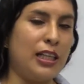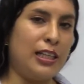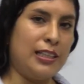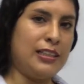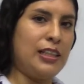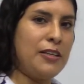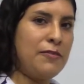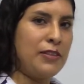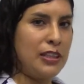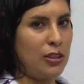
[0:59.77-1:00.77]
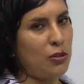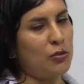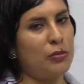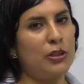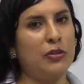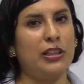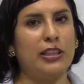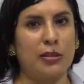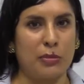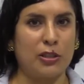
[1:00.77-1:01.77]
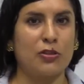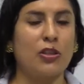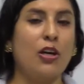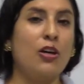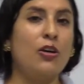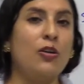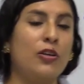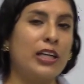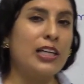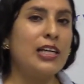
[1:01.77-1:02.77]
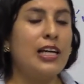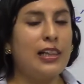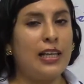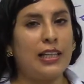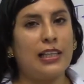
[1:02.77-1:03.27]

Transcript: hasta infinito número de términos. La